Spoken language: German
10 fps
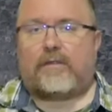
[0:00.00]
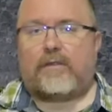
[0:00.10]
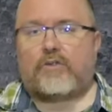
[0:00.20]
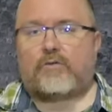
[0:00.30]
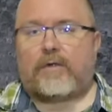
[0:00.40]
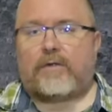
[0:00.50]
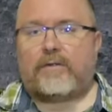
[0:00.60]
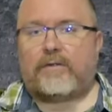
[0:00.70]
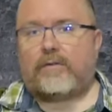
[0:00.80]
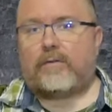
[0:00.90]

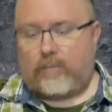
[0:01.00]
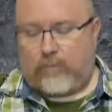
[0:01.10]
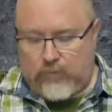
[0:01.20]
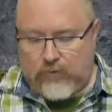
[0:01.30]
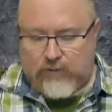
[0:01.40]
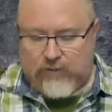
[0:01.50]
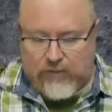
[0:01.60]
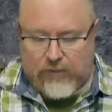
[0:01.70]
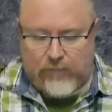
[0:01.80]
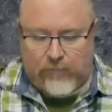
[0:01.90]
Dementsprechend muss das
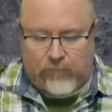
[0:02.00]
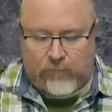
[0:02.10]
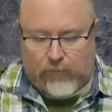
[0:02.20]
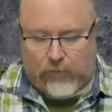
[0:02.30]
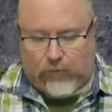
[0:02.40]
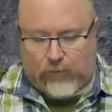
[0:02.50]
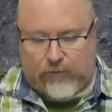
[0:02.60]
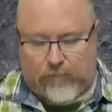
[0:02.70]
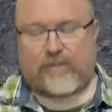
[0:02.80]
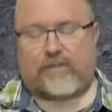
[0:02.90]
Ring auch
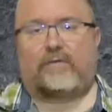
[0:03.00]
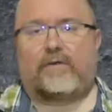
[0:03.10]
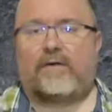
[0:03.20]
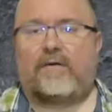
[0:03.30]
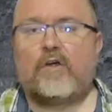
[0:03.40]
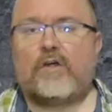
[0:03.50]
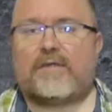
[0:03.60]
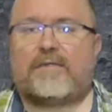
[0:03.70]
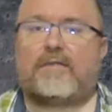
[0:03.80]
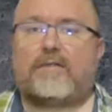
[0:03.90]
angepasst werden.
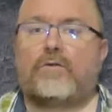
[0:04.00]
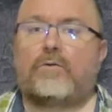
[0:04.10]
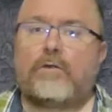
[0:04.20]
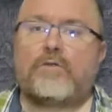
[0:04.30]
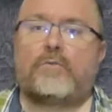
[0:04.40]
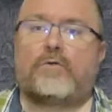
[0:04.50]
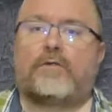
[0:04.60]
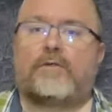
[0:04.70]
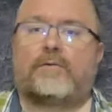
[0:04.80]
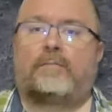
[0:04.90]
Es ist also durchaus
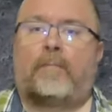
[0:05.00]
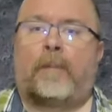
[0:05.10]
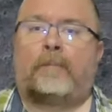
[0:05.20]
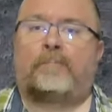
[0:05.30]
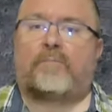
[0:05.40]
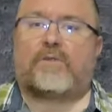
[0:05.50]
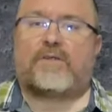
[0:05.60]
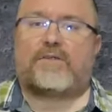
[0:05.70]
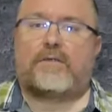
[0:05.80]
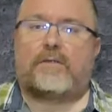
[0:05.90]
möglich,
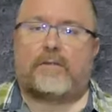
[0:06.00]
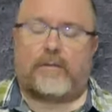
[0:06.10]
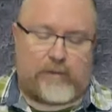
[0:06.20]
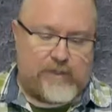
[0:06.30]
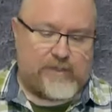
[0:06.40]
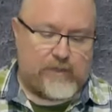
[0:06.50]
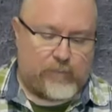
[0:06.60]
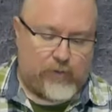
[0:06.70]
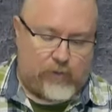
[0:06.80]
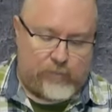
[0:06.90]
dass ihr den
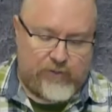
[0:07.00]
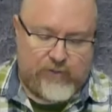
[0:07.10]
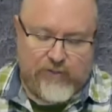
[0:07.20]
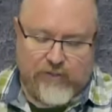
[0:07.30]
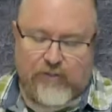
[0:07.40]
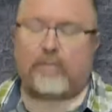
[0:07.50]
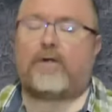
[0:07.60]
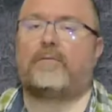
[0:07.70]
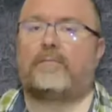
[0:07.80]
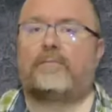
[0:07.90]
Sling bekommt, das erste
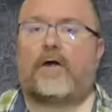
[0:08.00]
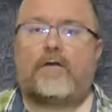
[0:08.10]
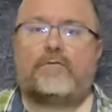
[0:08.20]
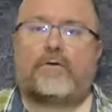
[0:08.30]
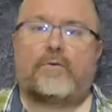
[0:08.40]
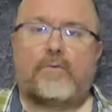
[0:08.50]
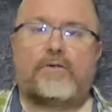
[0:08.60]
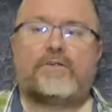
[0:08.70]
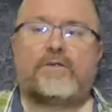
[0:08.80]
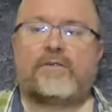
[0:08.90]
Mal einfach nur
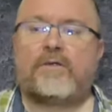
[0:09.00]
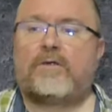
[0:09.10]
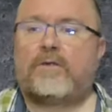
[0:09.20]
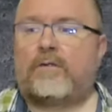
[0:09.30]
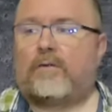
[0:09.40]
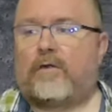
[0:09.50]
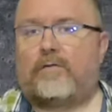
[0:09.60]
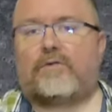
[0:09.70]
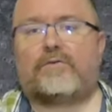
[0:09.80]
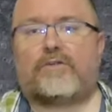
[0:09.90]
montiert und
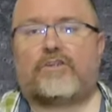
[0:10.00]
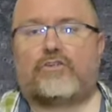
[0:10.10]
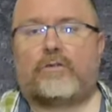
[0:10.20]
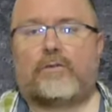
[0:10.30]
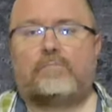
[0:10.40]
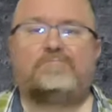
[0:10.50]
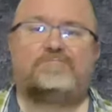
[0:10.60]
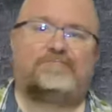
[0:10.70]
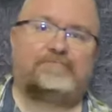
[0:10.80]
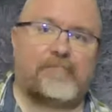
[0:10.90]
entweder feststellt,
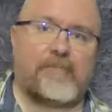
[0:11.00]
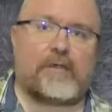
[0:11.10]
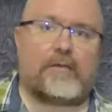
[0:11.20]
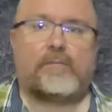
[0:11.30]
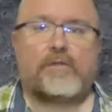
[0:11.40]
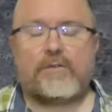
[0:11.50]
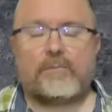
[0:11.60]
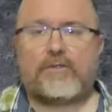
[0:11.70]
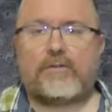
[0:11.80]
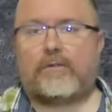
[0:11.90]
naja, ist
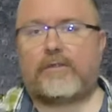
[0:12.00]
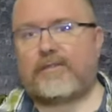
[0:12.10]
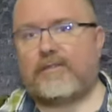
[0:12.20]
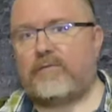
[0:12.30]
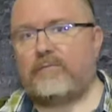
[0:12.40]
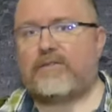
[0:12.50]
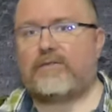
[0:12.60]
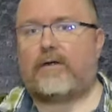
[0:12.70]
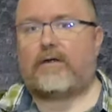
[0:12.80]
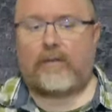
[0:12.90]
mir zu kurz, ist mir
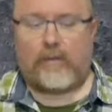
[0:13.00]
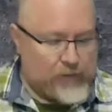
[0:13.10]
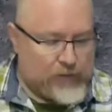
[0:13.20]
zu lang,